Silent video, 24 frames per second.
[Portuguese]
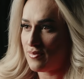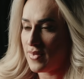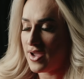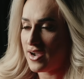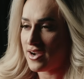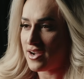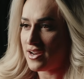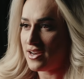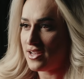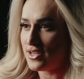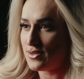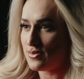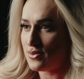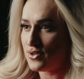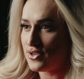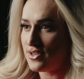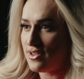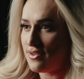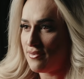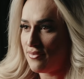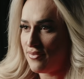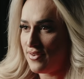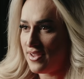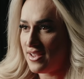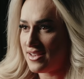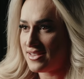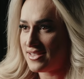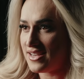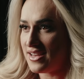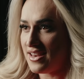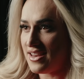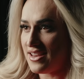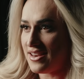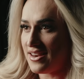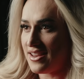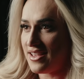mecanismo de defesa
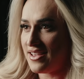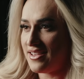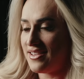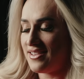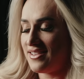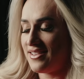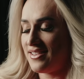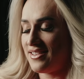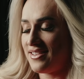ali, né?